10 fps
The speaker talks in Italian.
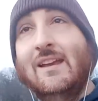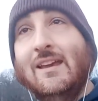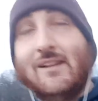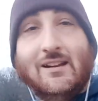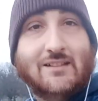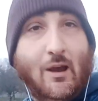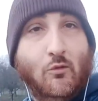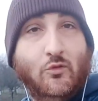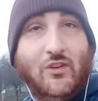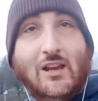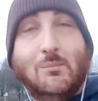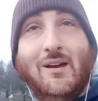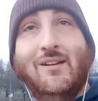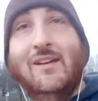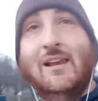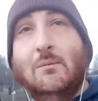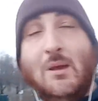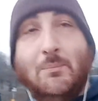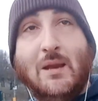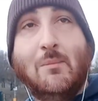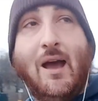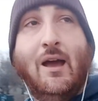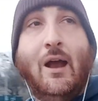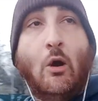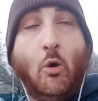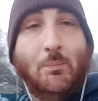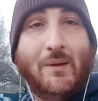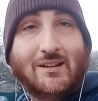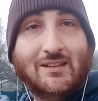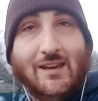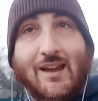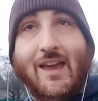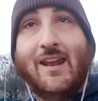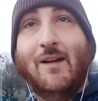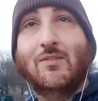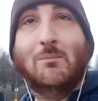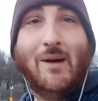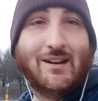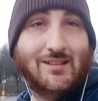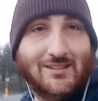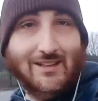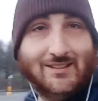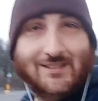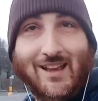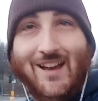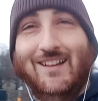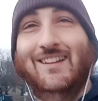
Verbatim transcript: In realtà è un film, la mia prima copertina era marxista,